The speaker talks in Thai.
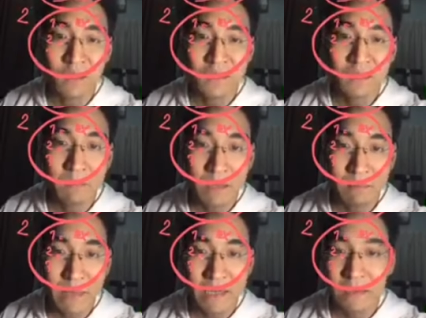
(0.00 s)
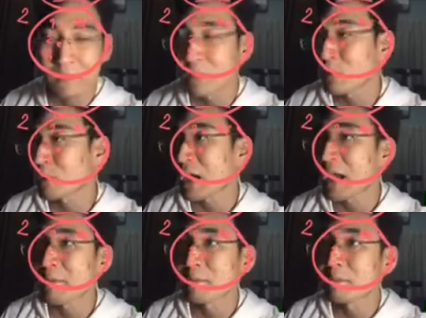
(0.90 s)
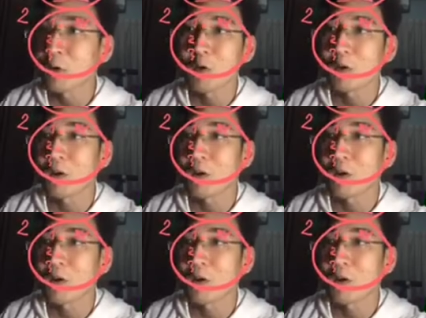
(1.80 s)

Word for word: ซึ่งมันเป็นการปกค